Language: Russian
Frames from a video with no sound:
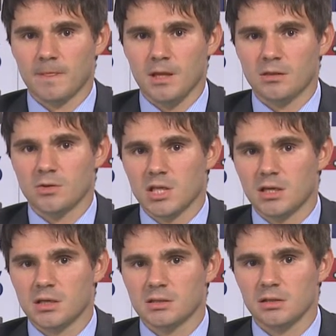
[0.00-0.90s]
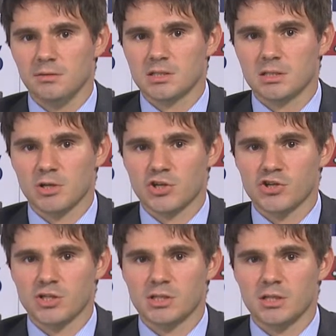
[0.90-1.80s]
И одной из таких интервенций на
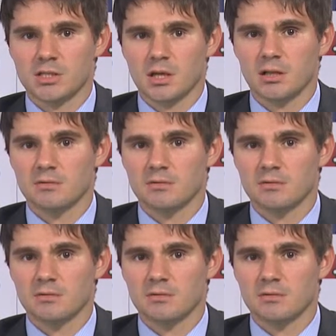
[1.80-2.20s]
прошедшей неделе стало